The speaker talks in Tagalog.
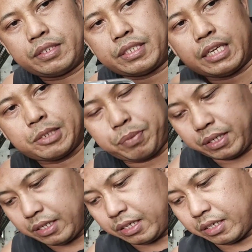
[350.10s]
stock
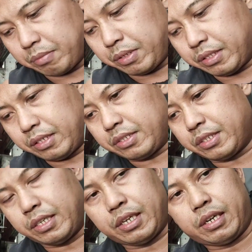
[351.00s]
spring lang gagamitin.
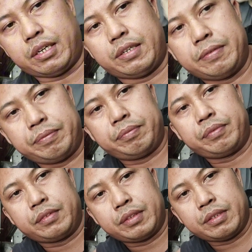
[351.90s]
Nakalak.
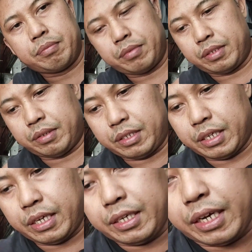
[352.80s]

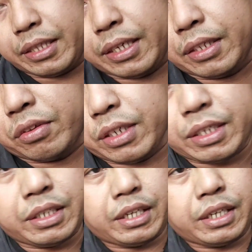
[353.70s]
Ing-ehe natin, ito na rin